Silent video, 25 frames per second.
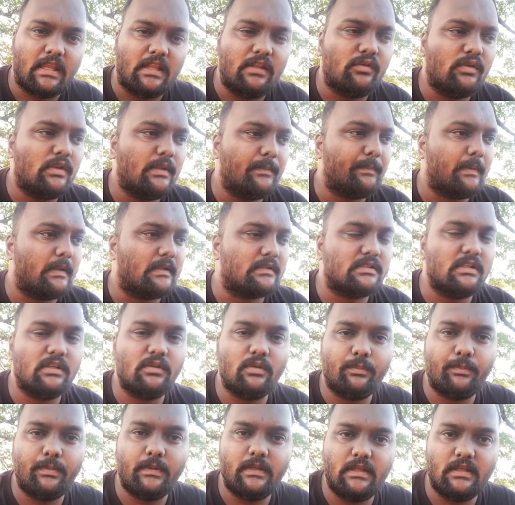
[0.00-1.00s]
என்னுடைய
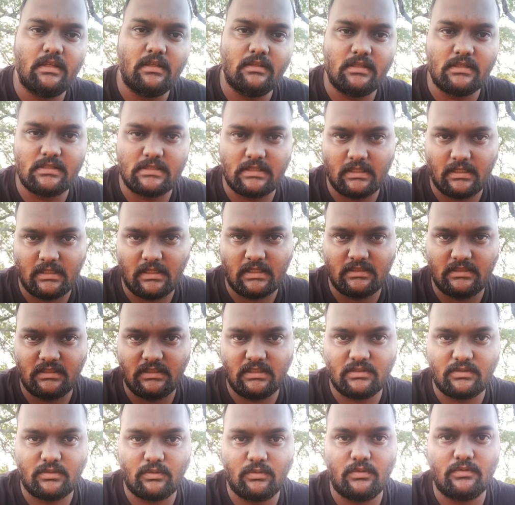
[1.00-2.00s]
பர்சனல் ஒப்பீனியன்லேருந்து சில
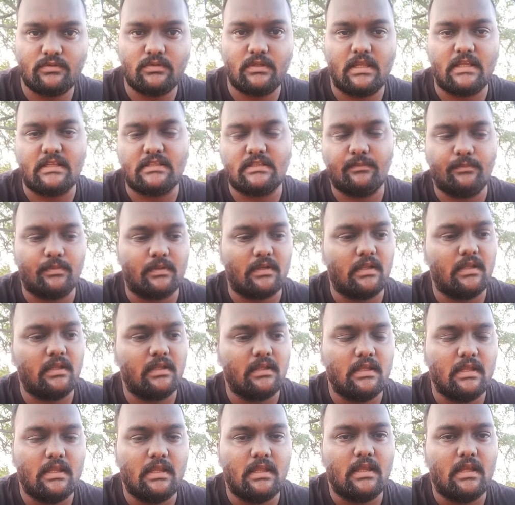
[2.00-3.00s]
கருத்துக்கள் சொல்லணும்னு சொல்லி ஆசைப்பட்றேன்
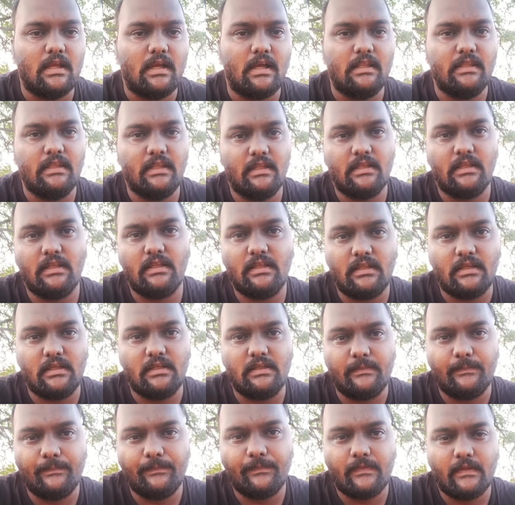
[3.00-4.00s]
அது என்னென்னா
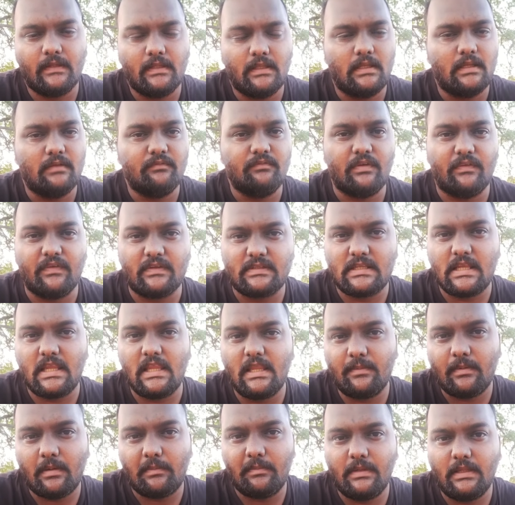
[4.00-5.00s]

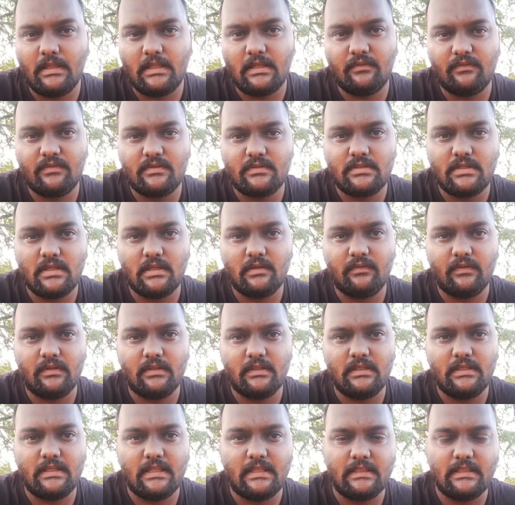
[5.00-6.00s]
விவசாயம் அப்படிங்கிற விஷயம்
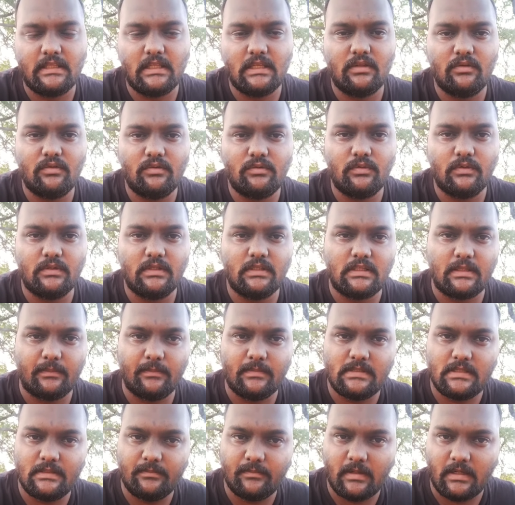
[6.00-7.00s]
வந்து எந்த அளவுக்கு வந்து
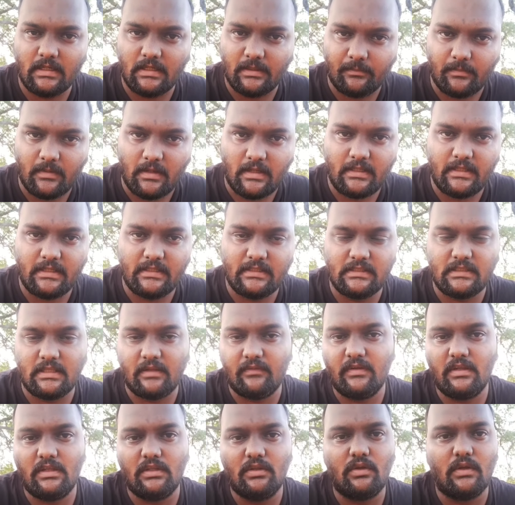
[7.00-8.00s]
தமிழ் சினிமா கிட்ட மாட்டிக்கிட்டு
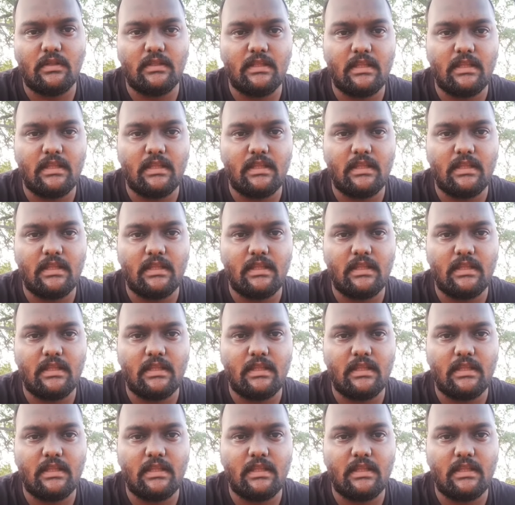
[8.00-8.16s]
தவிக்குதோ